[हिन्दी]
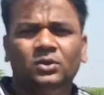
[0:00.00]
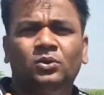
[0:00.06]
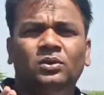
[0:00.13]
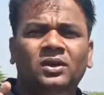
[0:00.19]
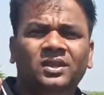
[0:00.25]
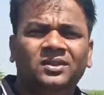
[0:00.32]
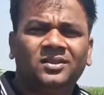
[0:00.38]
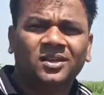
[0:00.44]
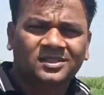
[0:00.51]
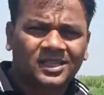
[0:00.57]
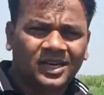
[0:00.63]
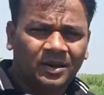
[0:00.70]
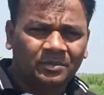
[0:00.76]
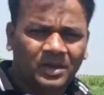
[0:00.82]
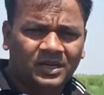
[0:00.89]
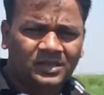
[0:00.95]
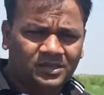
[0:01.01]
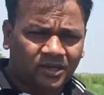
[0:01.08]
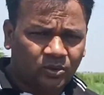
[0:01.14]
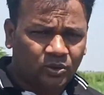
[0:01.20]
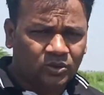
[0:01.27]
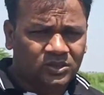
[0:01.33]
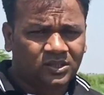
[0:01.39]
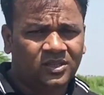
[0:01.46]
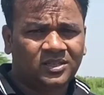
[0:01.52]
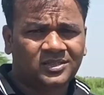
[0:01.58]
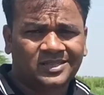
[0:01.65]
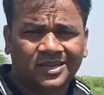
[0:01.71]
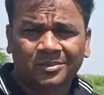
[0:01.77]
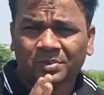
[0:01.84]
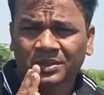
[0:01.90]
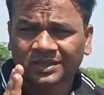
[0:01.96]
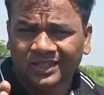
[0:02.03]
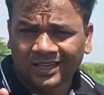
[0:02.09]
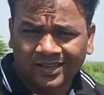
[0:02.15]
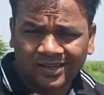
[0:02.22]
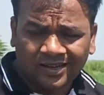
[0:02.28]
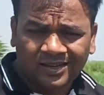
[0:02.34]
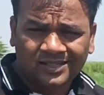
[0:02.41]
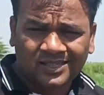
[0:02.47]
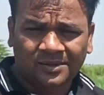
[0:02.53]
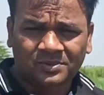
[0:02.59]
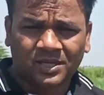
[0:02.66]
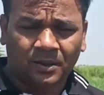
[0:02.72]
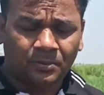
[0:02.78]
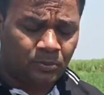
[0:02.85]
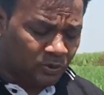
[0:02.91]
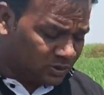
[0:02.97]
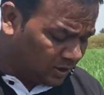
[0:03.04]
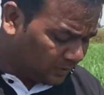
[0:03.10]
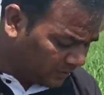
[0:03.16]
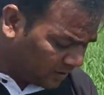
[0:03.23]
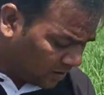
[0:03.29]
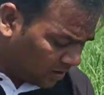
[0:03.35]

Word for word: ओनली दस ग्राम का इसका डोज है दस ग्राम प्रति एकड़ के हिसाब से आपको जब